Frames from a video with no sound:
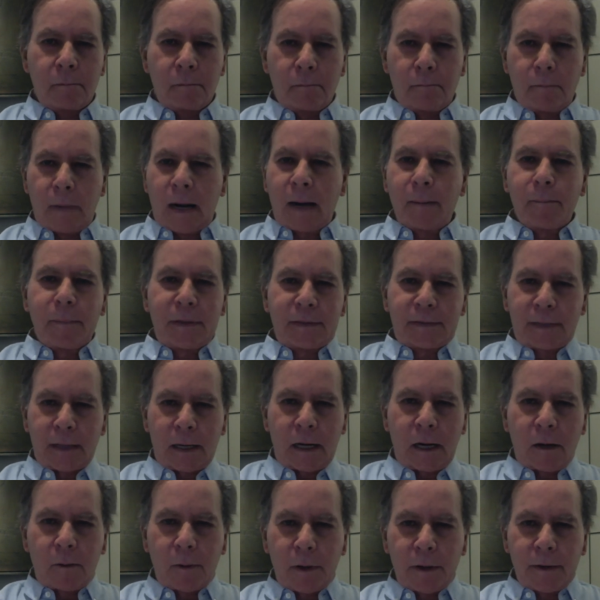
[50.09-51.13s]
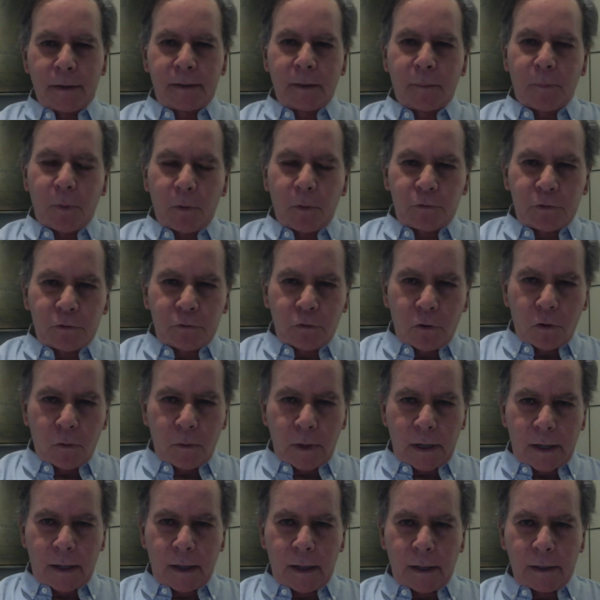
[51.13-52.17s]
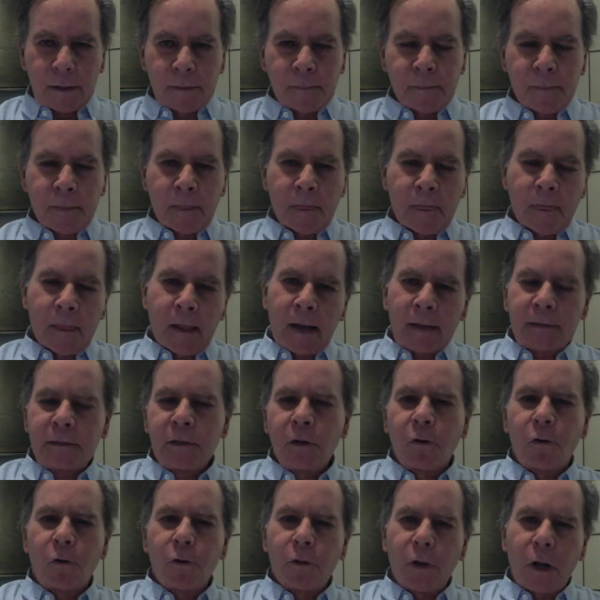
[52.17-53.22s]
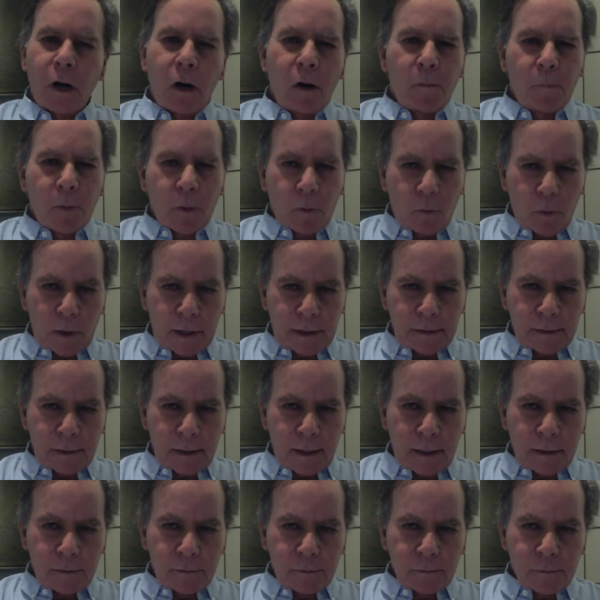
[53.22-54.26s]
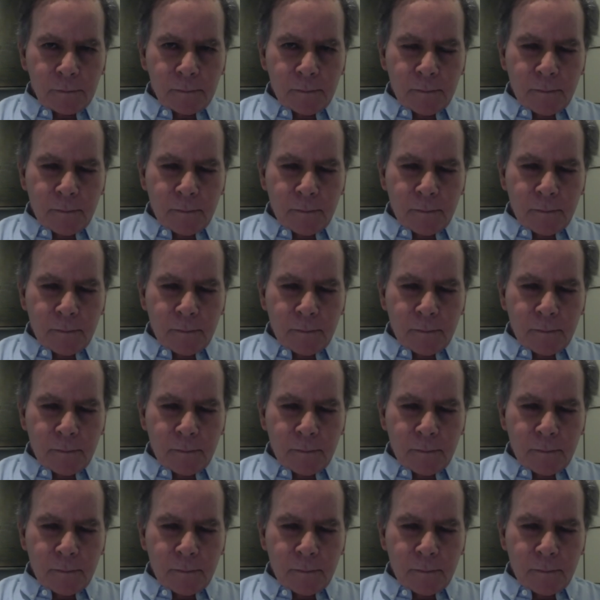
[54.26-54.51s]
más miserables de este proceso de los Balcanes, ha sido condenado por 40 años.